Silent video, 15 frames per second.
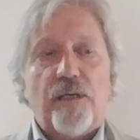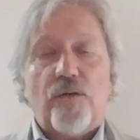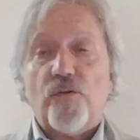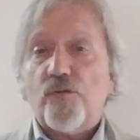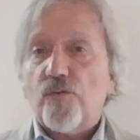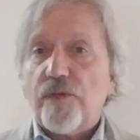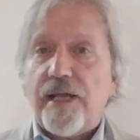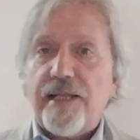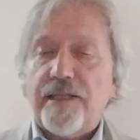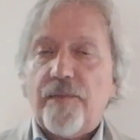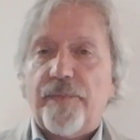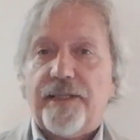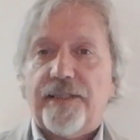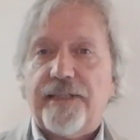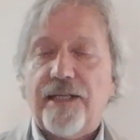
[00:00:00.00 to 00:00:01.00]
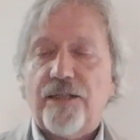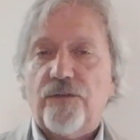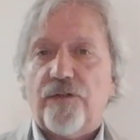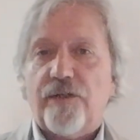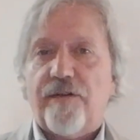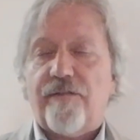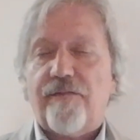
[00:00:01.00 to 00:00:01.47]
Lo studente
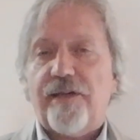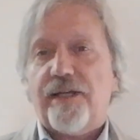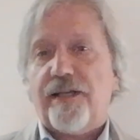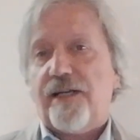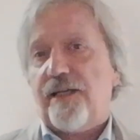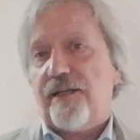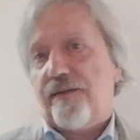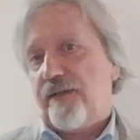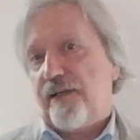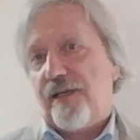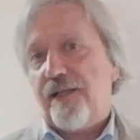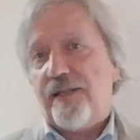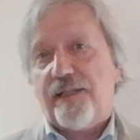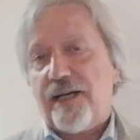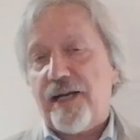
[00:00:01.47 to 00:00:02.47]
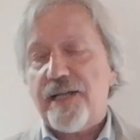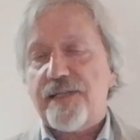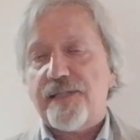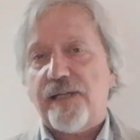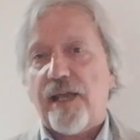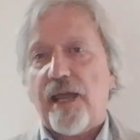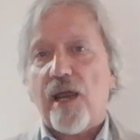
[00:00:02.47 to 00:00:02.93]
pertanto deve avere
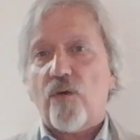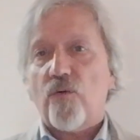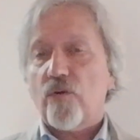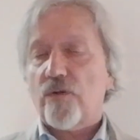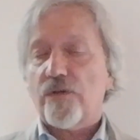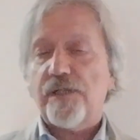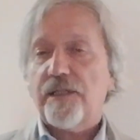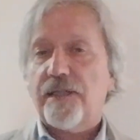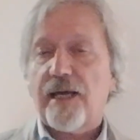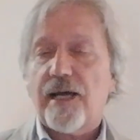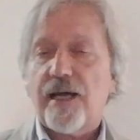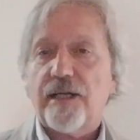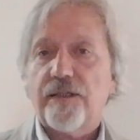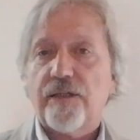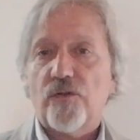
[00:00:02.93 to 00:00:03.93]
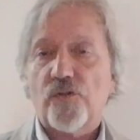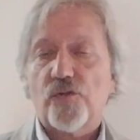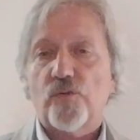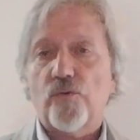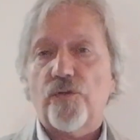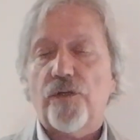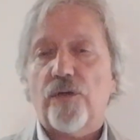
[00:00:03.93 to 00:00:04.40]
interesse e curiosità nello
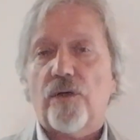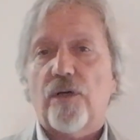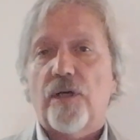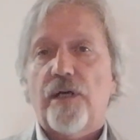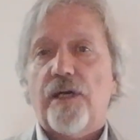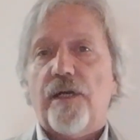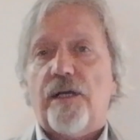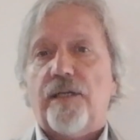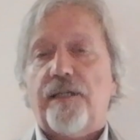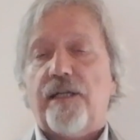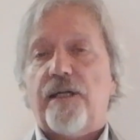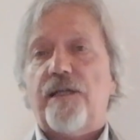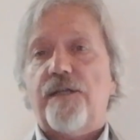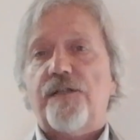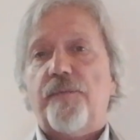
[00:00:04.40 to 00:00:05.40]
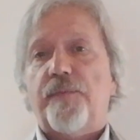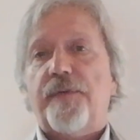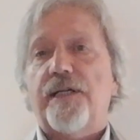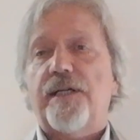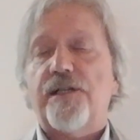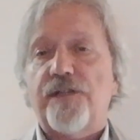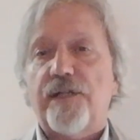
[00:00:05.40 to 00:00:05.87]
studio delle
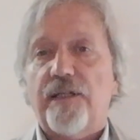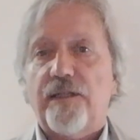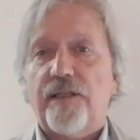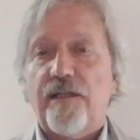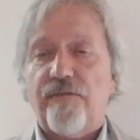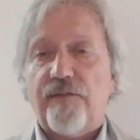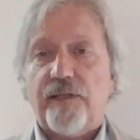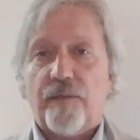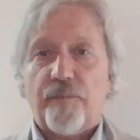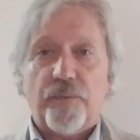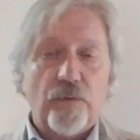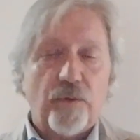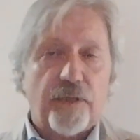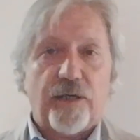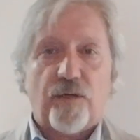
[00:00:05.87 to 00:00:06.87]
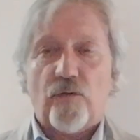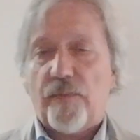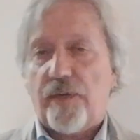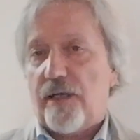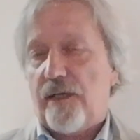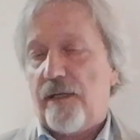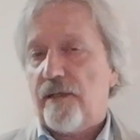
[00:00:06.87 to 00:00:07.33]
discipline scientifiche pure
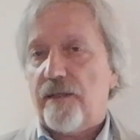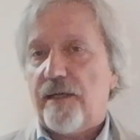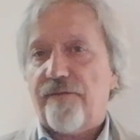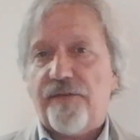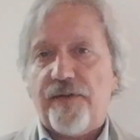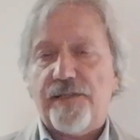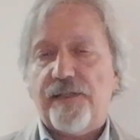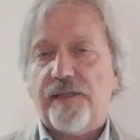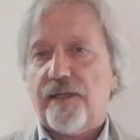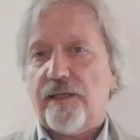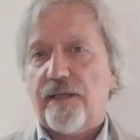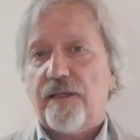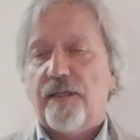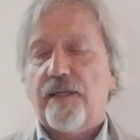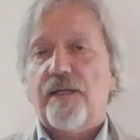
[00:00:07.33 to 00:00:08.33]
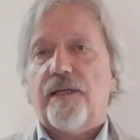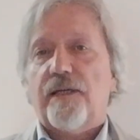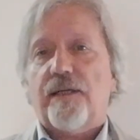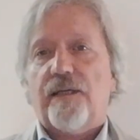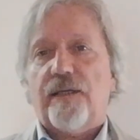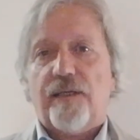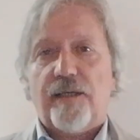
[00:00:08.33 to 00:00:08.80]
come la fisica,
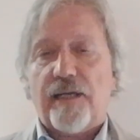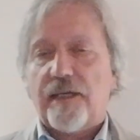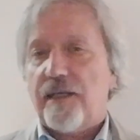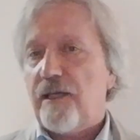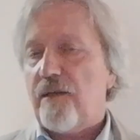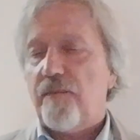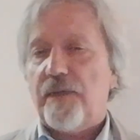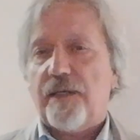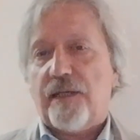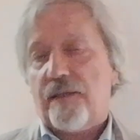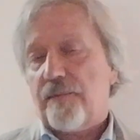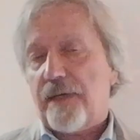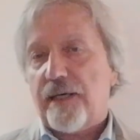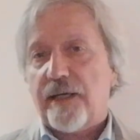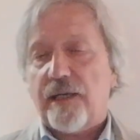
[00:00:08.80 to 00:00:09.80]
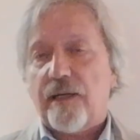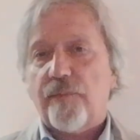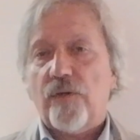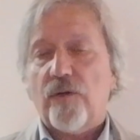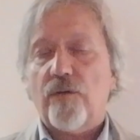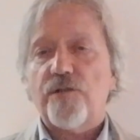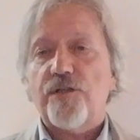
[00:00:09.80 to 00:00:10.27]
eh, la chimica, ma anche la
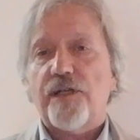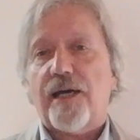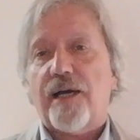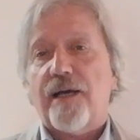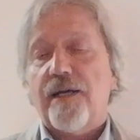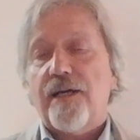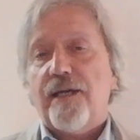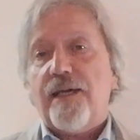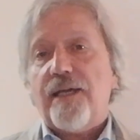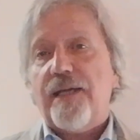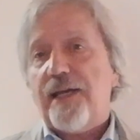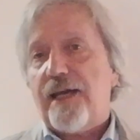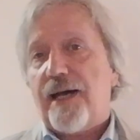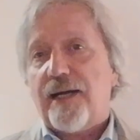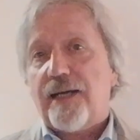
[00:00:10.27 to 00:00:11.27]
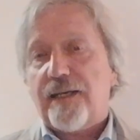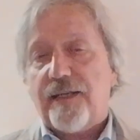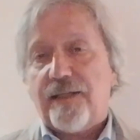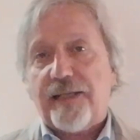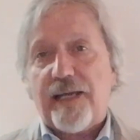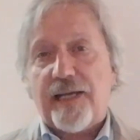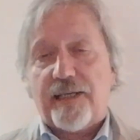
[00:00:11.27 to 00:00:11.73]
biologia e
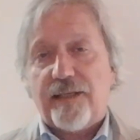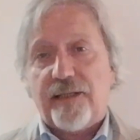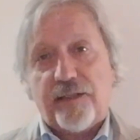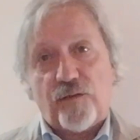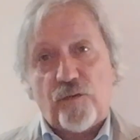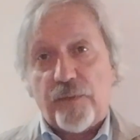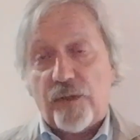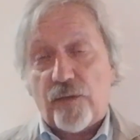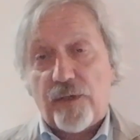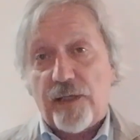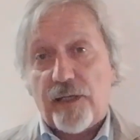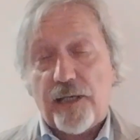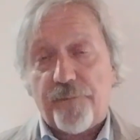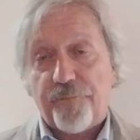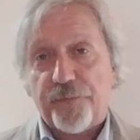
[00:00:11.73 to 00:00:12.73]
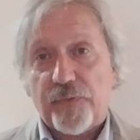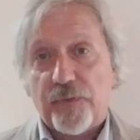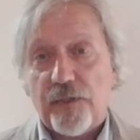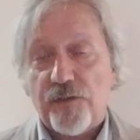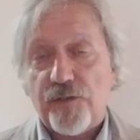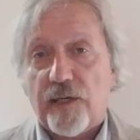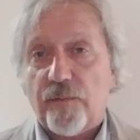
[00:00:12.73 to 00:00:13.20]
anche tecniche come quelle
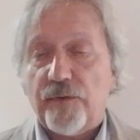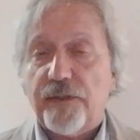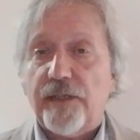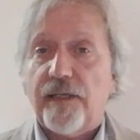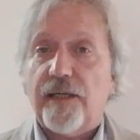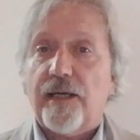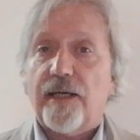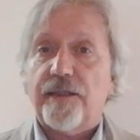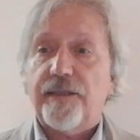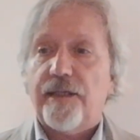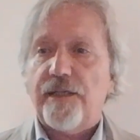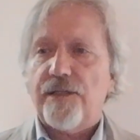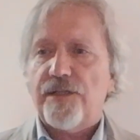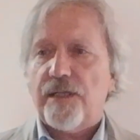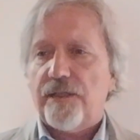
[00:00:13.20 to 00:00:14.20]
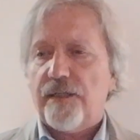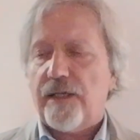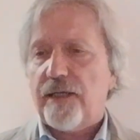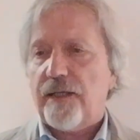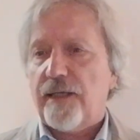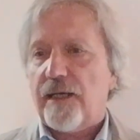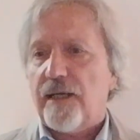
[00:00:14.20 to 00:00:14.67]
diciamo della,
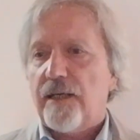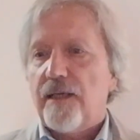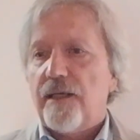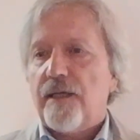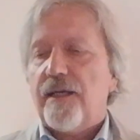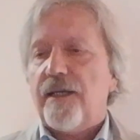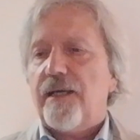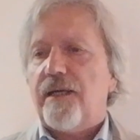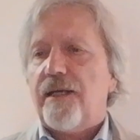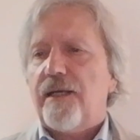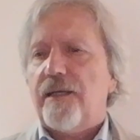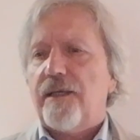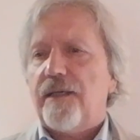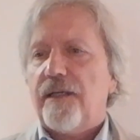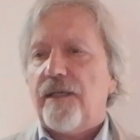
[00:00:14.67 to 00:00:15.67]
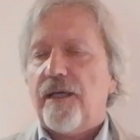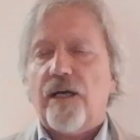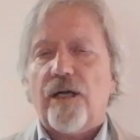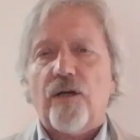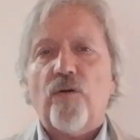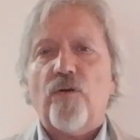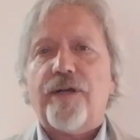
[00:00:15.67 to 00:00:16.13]
dell'ingegneria eh,
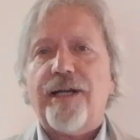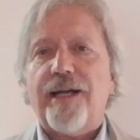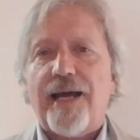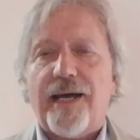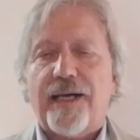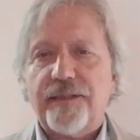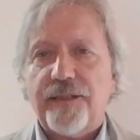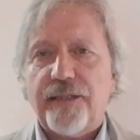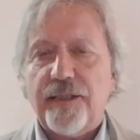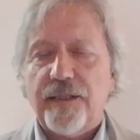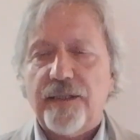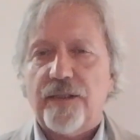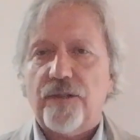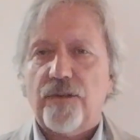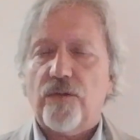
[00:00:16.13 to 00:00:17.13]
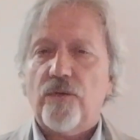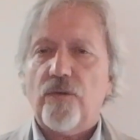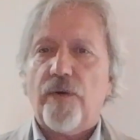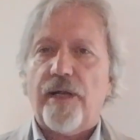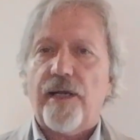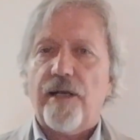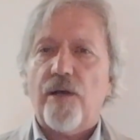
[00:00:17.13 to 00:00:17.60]
correlate con
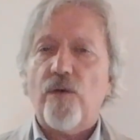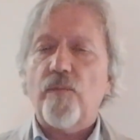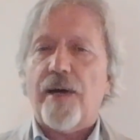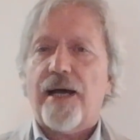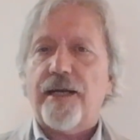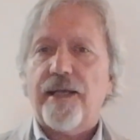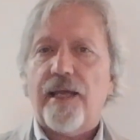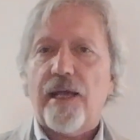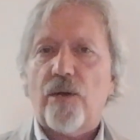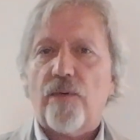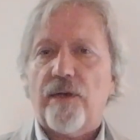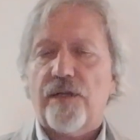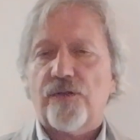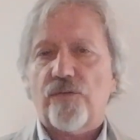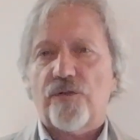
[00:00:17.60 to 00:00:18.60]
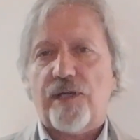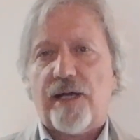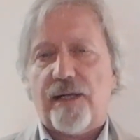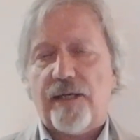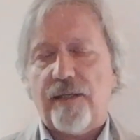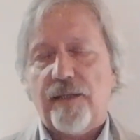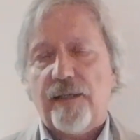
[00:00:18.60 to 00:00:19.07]
quelle umane e quelle
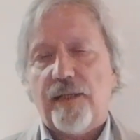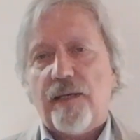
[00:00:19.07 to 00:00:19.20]
sociali